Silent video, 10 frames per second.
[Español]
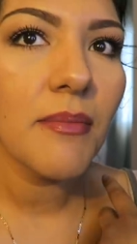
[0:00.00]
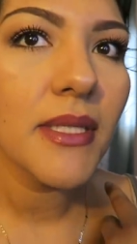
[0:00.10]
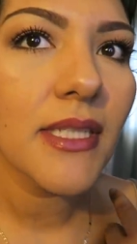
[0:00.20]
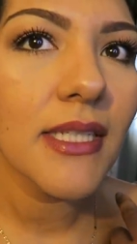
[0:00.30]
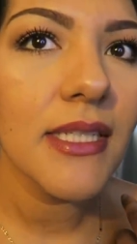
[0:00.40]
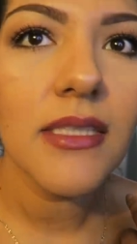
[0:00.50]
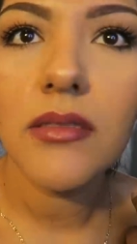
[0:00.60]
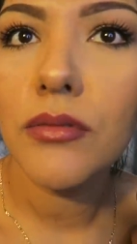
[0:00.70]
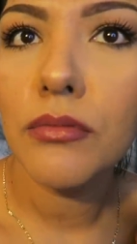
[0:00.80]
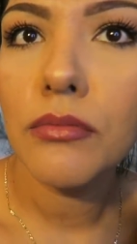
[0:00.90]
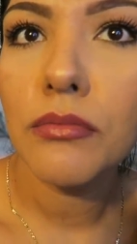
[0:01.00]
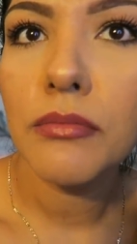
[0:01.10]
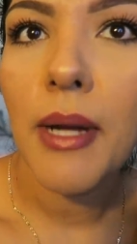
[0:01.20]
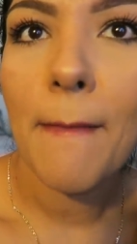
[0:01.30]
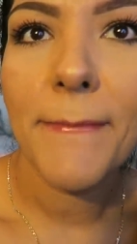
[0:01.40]
ven más grandes?
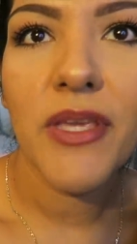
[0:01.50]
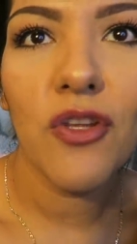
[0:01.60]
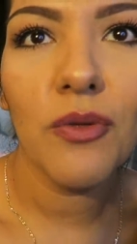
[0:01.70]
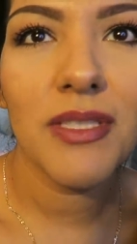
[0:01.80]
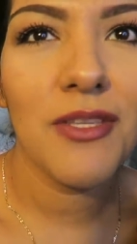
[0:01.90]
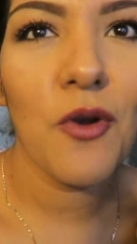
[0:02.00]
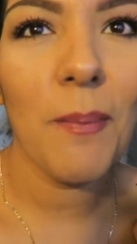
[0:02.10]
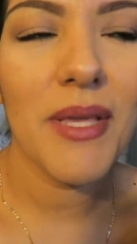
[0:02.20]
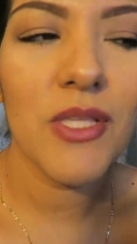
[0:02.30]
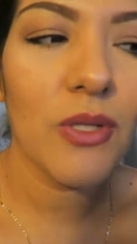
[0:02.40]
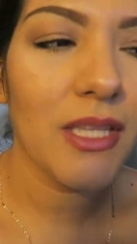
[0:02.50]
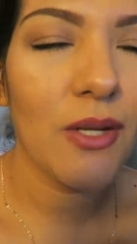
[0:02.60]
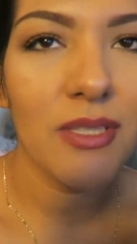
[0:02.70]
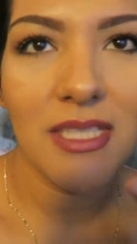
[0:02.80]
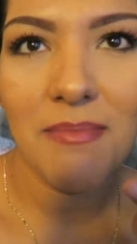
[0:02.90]
Yo no, yo no pienso que
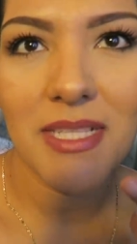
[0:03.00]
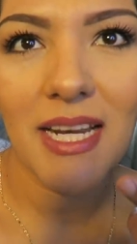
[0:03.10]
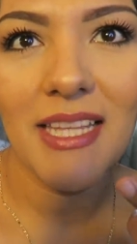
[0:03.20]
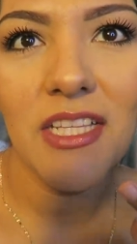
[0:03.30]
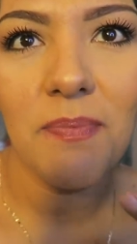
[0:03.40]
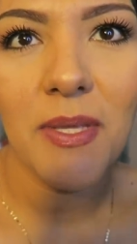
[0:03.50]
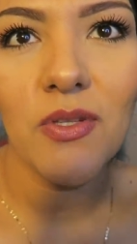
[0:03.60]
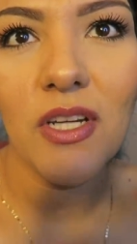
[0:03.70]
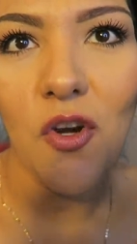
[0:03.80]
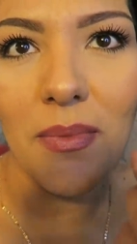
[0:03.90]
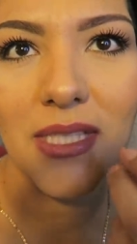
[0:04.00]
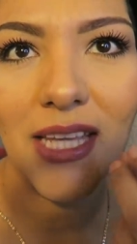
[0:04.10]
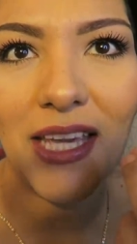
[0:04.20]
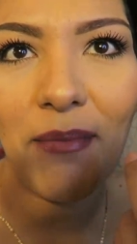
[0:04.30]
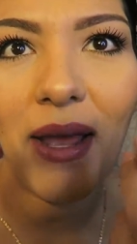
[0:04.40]
te los hace más grandes, pienso que nomás
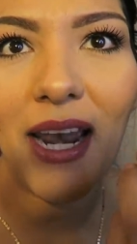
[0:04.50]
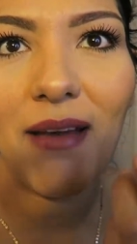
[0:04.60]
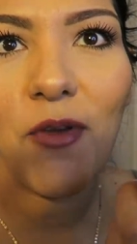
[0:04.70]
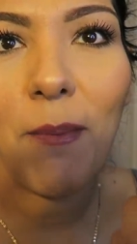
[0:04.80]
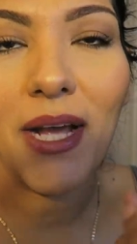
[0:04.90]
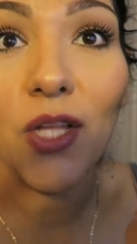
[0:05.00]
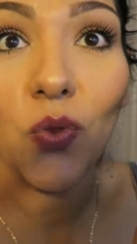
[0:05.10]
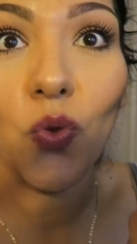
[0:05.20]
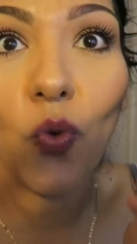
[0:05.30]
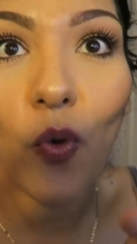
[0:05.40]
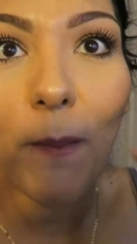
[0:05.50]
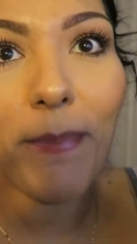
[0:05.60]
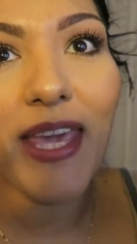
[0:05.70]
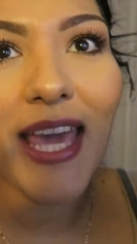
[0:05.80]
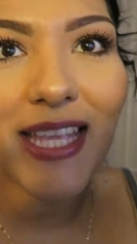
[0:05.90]
te quema el labio para que tú
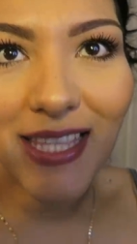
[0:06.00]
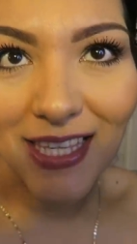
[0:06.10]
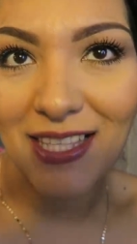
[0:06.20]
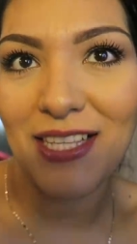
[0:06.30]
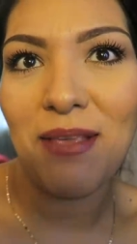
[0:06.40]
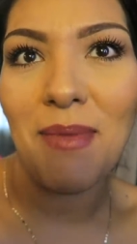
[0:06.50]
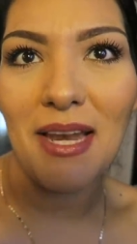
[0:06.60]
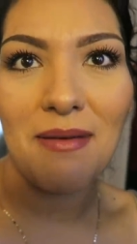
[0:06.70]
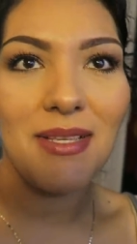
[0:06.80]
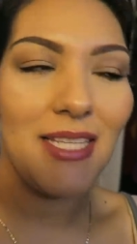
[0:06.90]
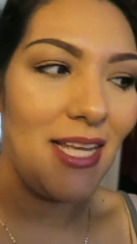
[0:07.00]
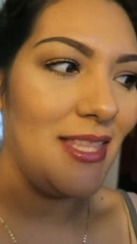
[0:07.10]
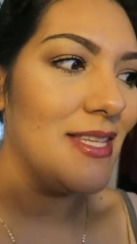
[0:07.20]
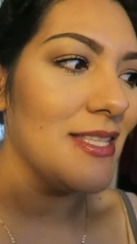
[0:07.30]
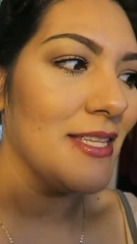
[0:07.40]
pienses que se miran más
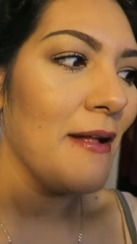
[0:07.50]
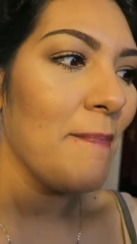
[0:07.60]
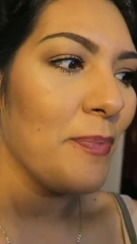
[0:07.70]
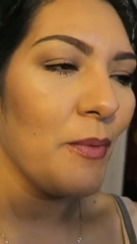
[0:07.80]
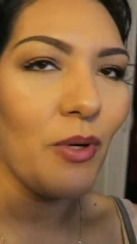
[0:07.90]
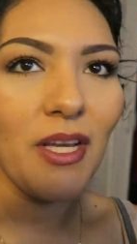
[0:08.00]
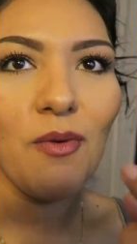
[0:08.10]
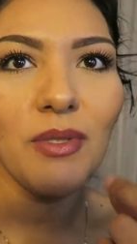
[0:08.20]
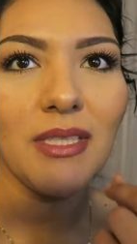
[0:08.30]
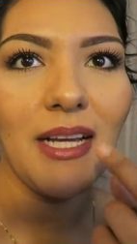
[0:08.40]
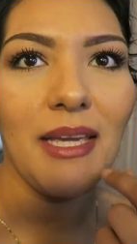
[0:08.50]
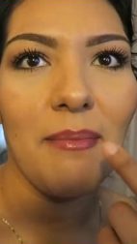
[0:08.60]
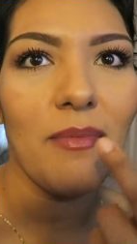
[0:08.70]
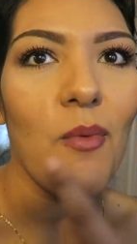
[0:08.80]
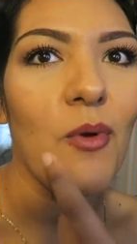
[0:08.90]
grandes. Porque como están
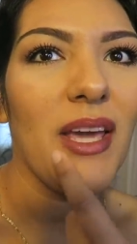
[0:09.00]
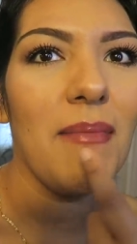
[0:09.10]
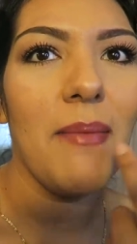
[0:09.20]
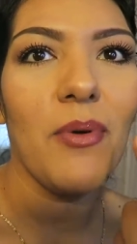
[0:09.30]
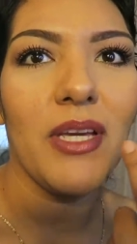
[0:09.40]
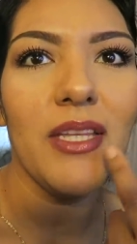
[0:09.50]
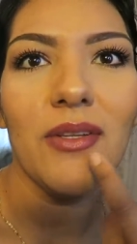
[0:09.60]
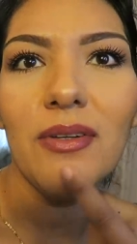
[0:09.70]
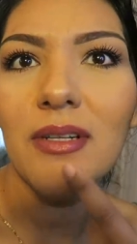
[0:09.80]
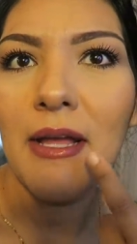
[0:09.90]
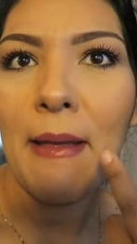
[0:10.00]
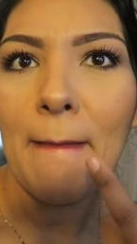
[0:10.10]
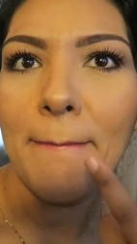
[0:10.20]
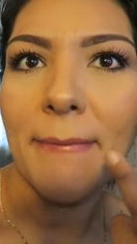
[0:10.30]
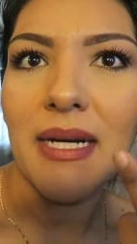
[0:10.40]
como quema poquito,
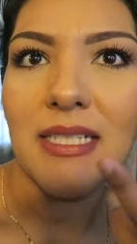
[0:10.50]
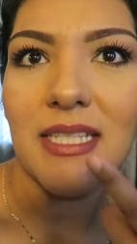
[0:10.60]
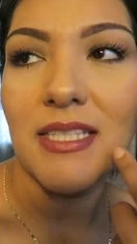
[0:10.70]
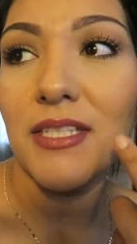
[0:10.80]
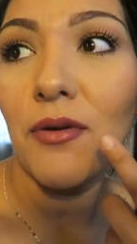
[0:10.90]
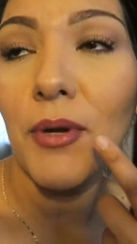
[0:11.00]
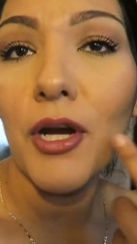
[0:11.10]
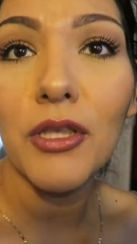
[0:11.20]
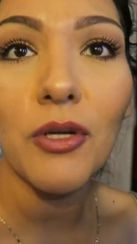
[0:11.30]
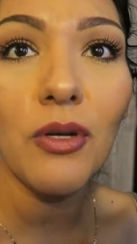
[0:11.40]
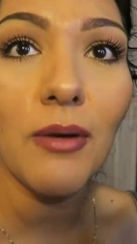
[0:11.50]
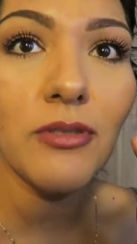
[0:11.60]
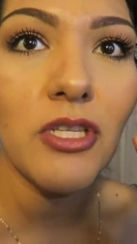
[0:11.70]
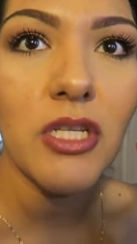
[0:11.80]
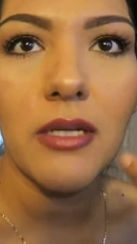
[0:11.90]
a decir, oh my god, tengo los
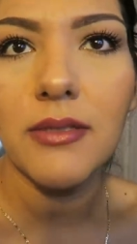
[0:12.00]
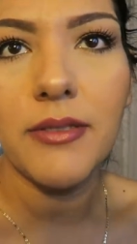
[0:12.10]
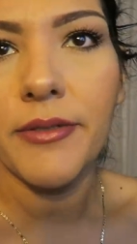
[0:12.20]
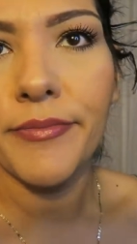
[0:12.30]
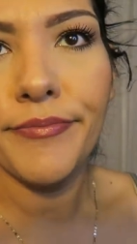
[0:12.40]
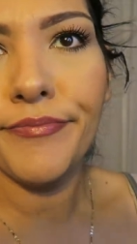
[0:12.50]
labios hinchados y no.